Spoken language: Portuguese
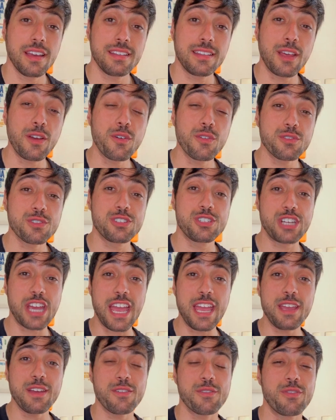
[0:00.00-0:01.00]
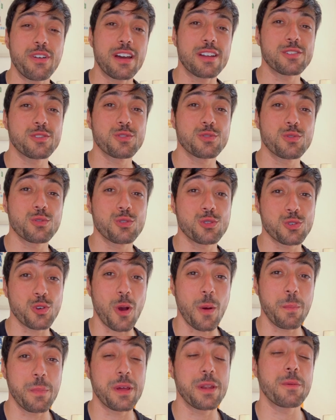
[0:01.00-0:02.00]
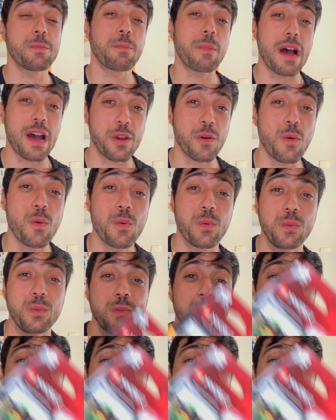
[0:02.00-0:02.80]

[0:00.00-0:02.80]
e tem o Jay versus o Chopper Maron.